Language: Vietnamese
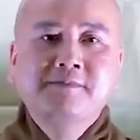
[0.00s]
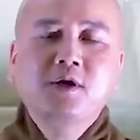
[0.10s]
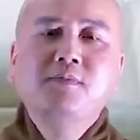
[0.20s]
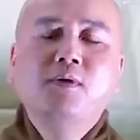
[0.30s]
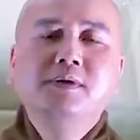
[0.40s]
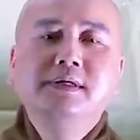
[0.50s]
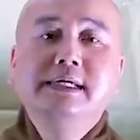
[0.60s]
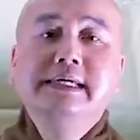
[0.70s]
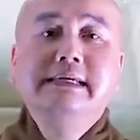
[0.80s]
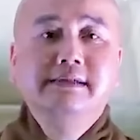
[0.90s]
cho một
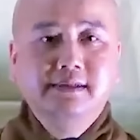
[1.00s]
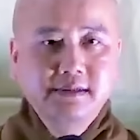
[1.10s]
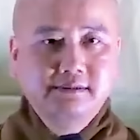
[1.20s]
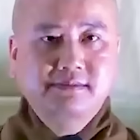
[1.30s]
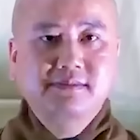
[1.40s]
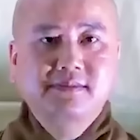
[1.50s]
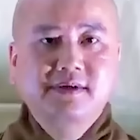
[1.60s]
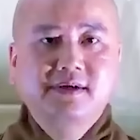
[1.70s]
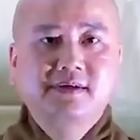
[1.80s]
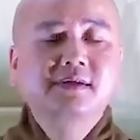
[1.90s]
người hiền đức,
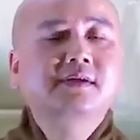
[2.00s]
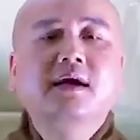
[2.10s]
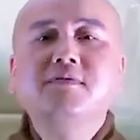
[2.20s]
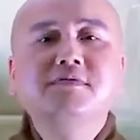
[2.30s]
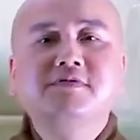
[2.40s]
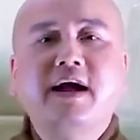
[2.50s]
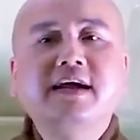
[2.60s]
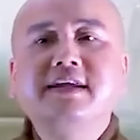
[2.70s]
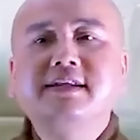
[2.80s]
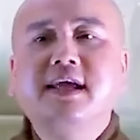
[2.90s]
chứ không
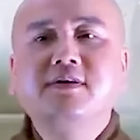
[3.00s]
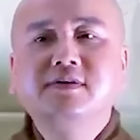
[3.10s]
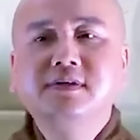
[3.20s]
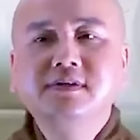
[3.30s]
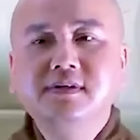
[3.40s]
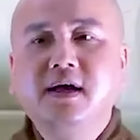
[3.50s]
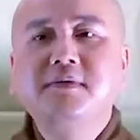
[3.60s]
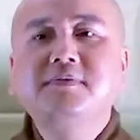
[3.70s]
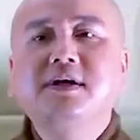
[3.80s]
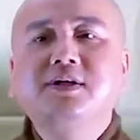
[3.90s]
phải đi theo thứ
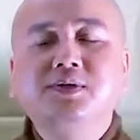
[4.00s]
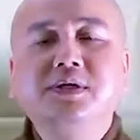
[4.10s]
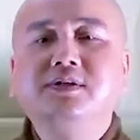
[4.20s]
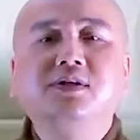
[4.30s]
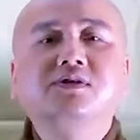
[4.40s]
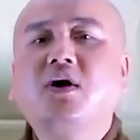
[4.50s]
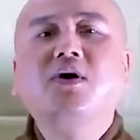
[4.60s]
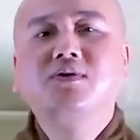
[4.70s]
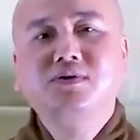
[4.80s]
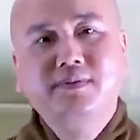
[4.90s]
lớp truyền cho
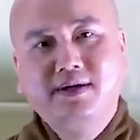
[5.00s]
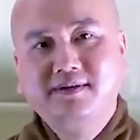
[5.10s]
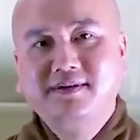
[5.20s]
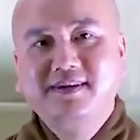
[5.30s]
con của mình.